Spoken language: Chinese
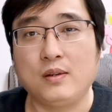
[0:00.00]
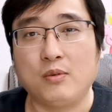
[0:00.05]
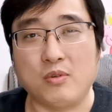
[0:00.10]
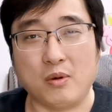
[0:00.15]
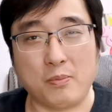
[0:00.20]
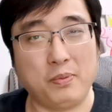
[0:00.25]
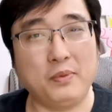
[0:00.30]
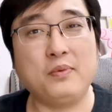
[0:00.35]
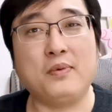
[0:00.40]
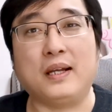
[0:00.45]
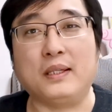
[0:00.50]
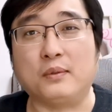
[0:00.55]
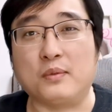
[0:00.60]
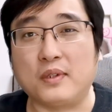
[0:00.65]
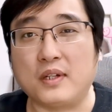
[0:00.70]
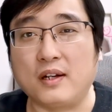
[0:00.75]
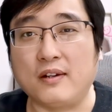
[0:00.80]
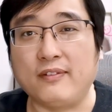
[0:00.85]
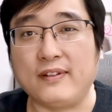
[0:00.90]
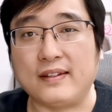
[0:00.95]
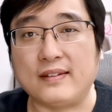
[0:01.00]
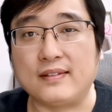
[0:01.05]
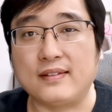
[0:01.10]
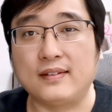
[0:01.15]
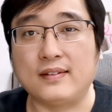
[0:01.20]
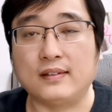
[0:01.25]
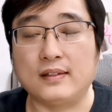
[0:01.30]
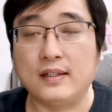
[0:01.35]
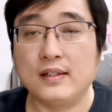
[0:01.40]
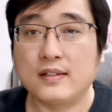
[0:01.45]
我不管多少粉
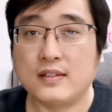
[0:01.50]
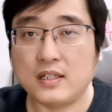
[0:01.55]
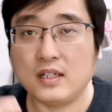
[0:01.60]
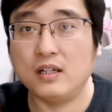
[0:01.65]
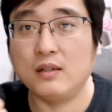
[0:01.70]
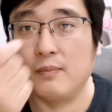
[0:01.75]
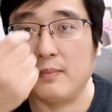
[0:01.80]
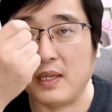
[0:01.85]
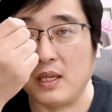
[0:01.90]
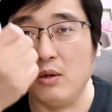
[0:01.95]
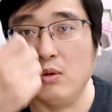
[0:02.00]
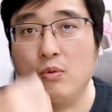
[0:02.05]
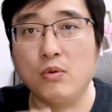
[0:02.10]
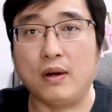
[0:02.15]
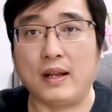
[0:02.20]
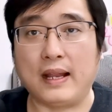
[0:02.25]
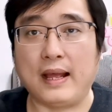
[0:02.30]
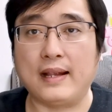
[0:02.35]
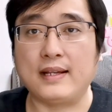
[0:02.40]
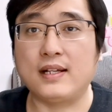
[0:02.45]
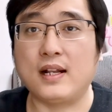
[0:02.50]
丝，证明我来，